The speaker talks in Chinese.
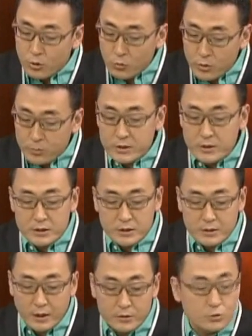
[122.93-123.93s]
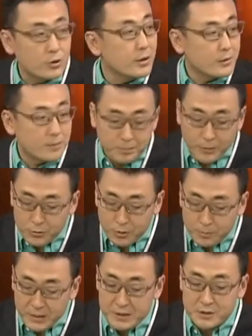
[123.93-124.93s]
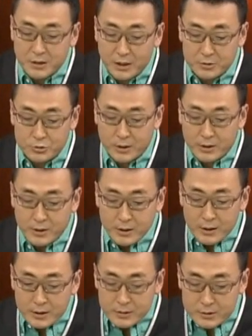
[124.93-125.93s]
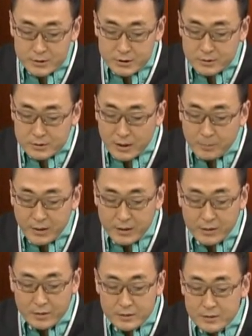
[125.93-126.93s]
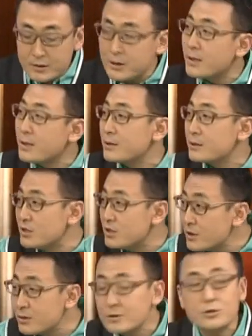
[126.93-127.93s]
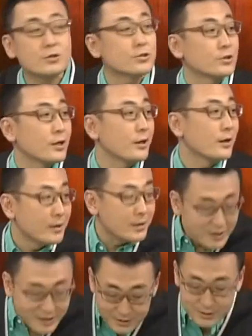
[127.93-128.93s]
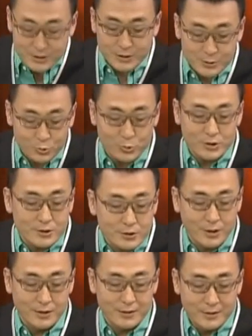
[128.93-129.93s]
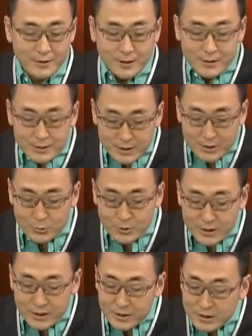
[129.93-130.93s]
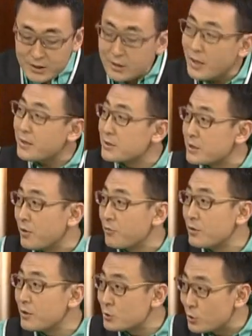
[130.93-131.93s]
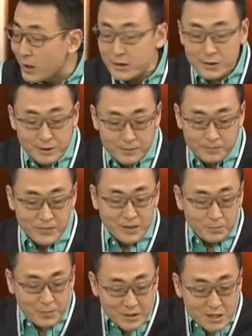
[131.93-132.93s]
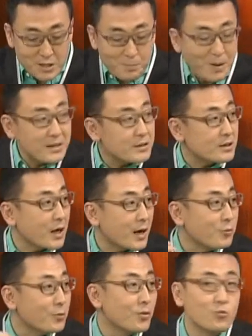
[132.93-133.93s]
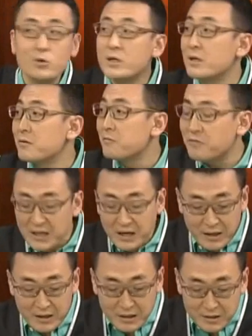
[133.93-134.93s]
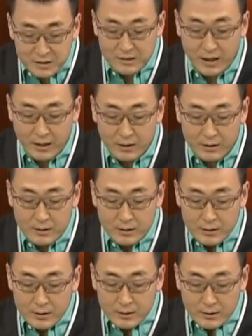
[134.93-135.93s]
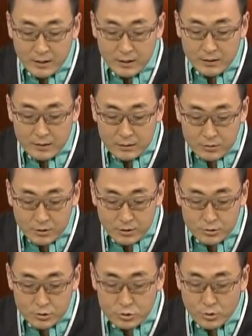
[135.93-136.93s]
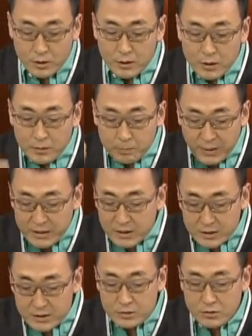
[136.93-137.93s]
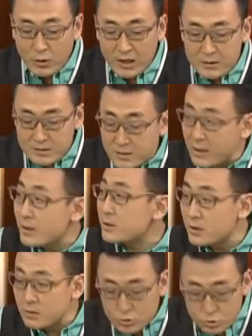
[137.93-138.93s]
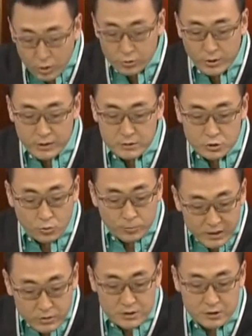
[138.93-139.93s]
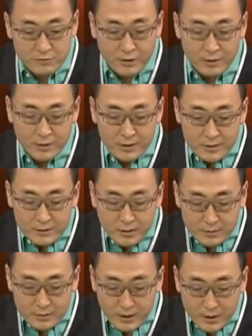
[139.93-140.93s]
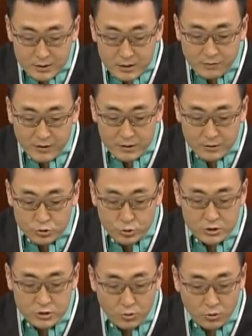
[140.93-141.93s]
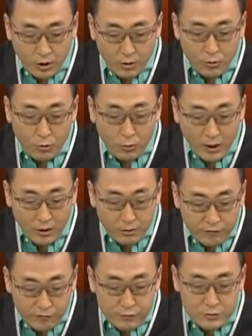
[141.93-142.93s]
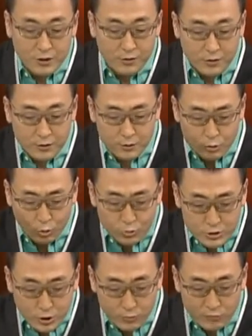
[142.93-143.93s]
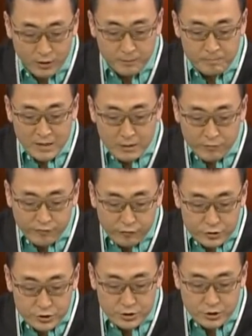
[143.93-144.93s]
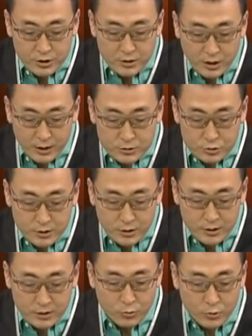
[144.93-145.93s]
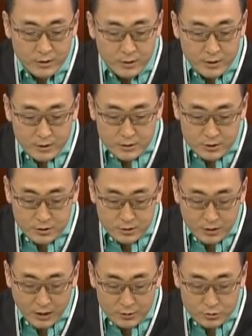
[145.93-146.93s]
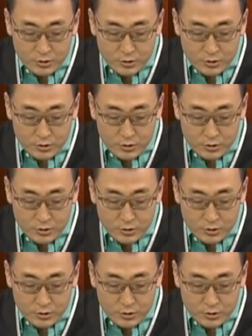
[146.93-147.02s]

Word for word: 说我们的一些大学，包括北京大学，正在培养一些精致的利己主义者。嗯，这种人一旦掌握权力。比一般的贪官污吏危害更大，当然。哎，刘道玉说：“北大清华再争状元就没有希望。当代一味的追求豪华、浮躁和铜臭味，腐蚀了大学的灵魂，使